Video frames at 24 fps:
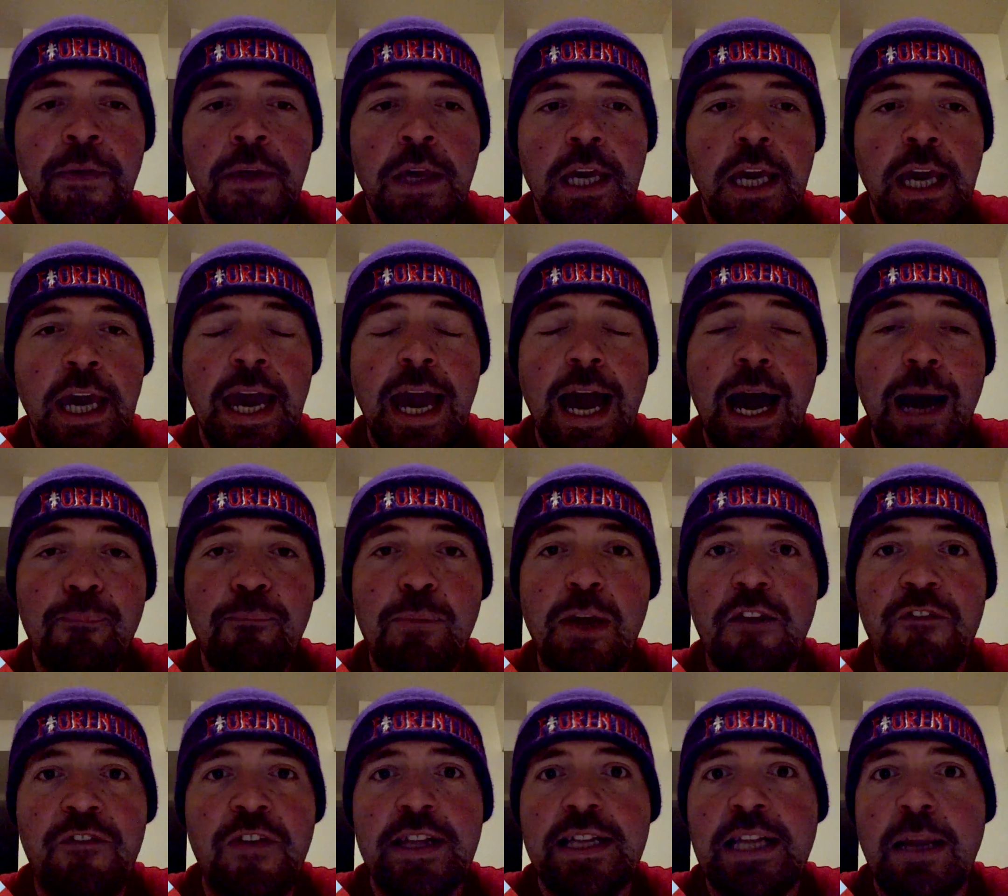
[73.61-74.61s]
E ha
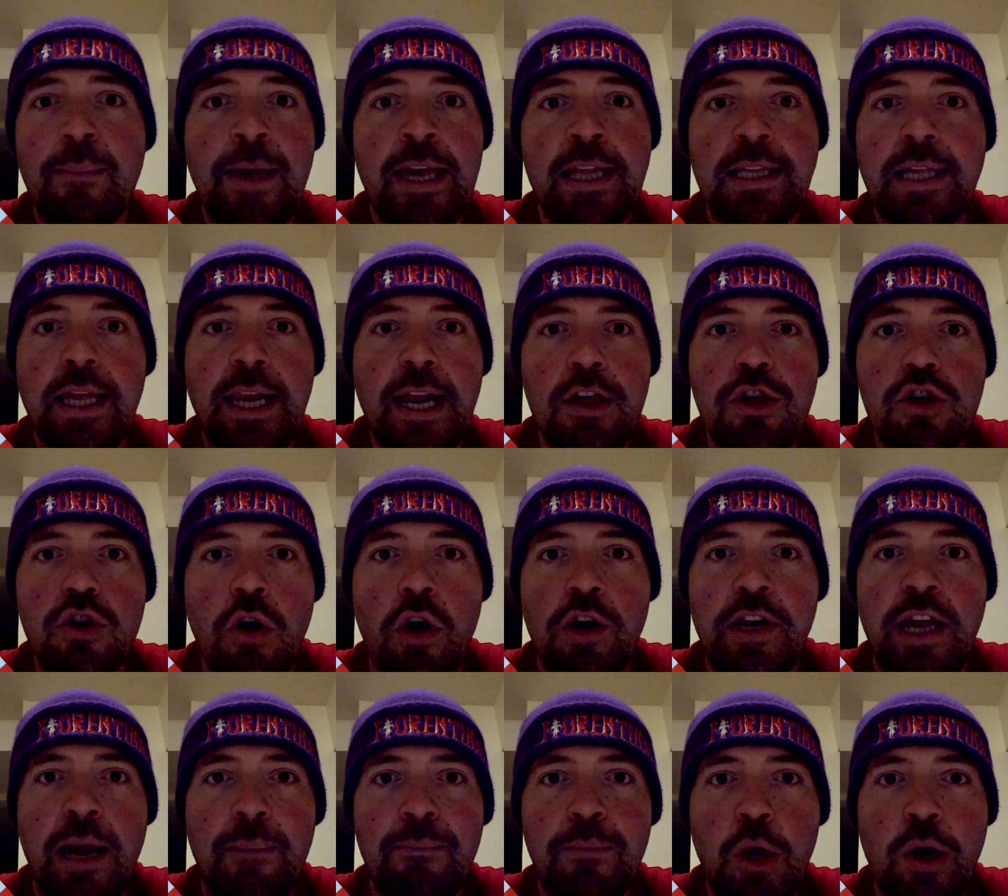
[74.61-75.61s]
perfettamente ragione
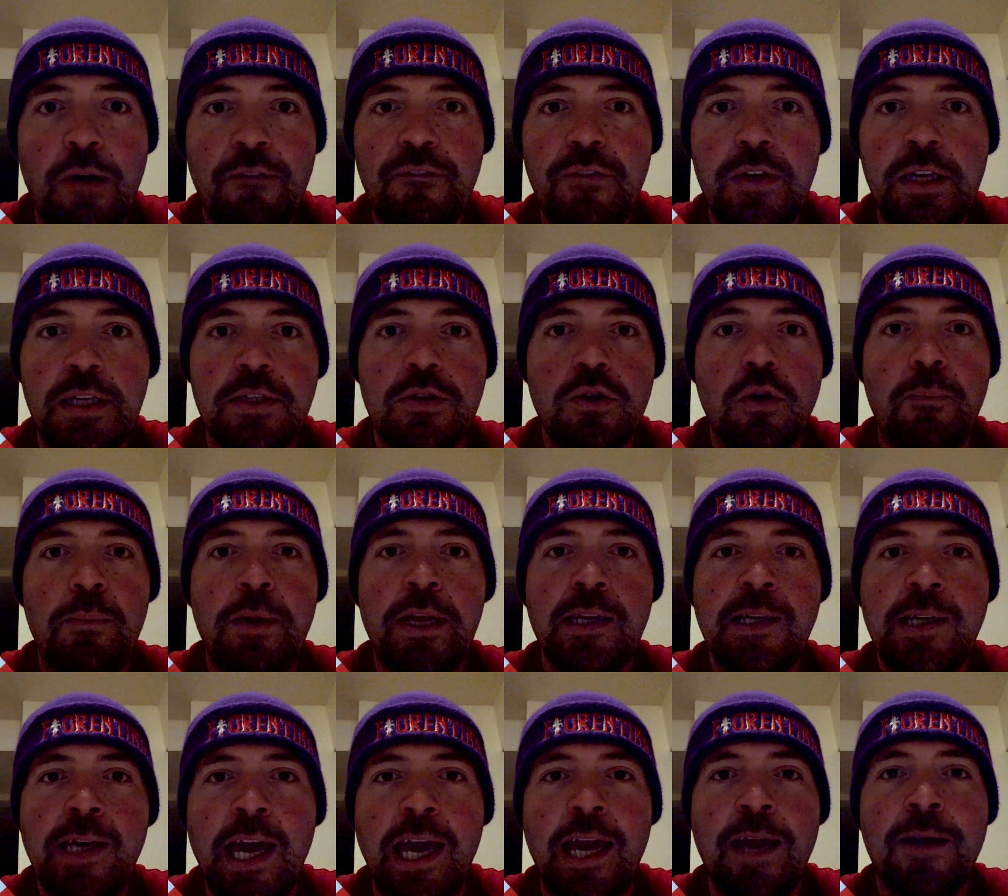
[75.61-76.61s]
a mio avviso,
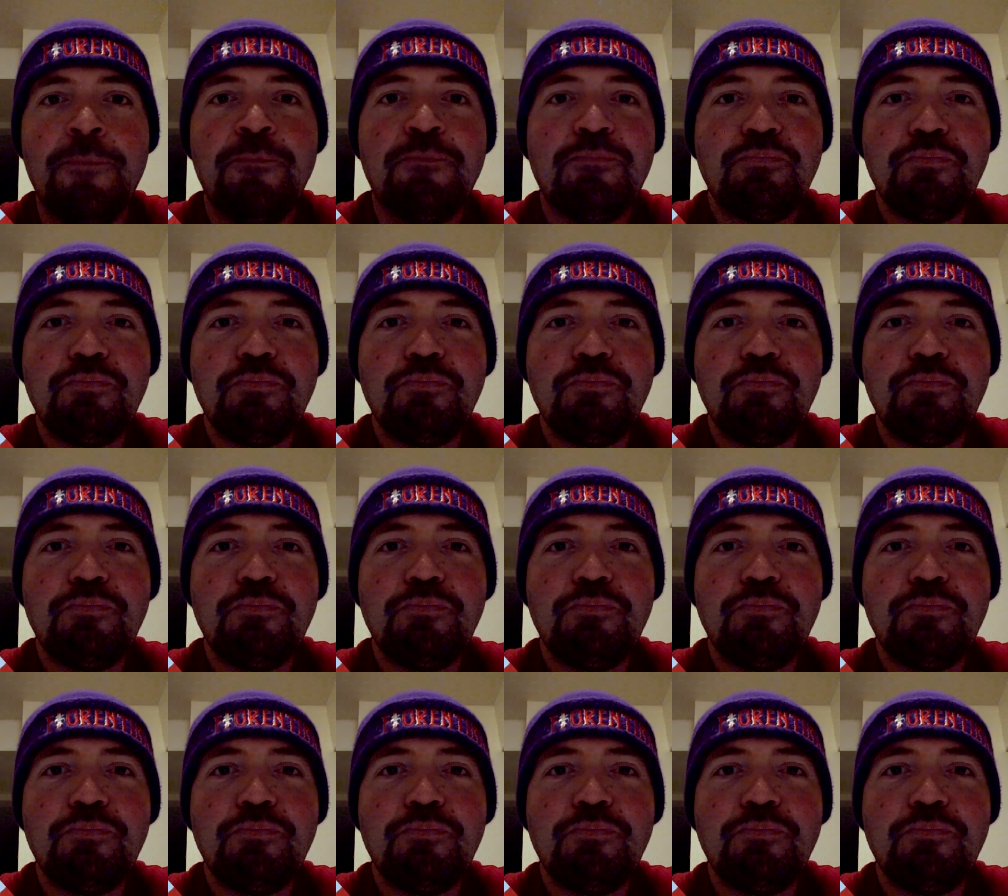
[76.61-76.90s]
perché